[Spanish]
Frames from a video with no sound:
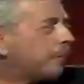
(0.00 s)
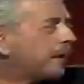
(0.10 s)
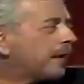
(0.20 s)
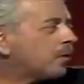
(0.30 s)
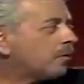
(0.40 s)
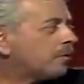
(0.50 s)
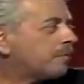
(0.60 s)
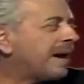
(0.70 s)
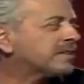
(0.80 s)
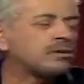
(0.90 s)
pero
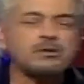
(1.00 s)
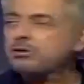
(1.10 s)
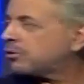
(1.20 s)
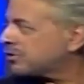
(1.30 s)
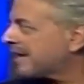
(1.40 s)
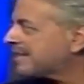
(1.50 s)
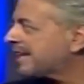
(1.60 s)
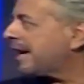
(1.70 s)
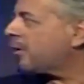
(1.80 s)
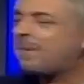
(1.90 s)
pasó entonces a
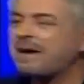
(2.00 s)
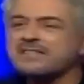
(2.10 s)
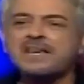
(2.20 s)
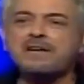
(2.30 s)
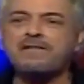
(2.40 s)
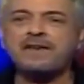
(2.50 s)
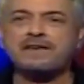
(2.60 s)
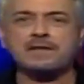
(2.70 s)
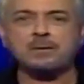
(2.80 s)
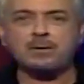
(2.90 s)
ser lo más
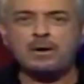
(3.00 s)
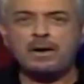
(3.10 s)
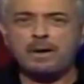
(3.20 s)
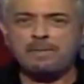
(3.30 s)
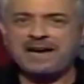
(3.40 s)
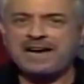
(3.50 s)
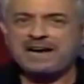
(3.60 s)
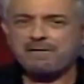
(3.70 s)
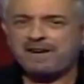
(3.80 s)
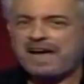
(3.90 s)
significativo para
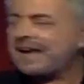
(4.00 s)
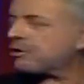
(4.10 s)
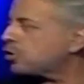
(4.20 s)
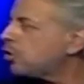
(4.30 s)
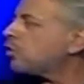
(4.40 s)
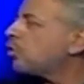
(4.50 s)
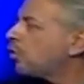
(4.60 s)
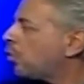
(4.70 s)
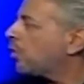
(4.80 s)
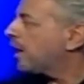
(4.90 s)
reflejar todo
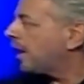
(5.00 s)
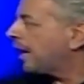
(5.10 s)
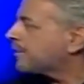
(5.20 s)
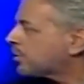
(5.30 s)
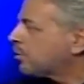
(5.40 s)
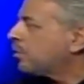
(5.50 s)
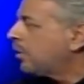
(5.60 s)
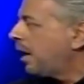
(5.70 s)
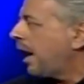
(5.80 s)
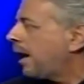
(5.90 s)
lo que esto
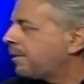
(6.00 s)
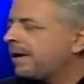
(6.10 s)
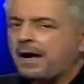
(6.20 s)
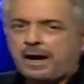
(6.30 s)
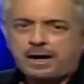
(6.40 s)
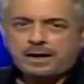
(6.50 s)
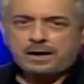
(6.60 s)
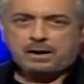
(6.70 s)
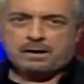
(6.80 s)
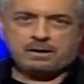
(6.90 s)
había
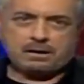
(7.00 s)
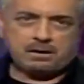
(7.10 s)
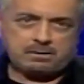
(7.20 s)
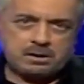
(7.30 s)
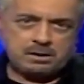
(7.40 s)
eh,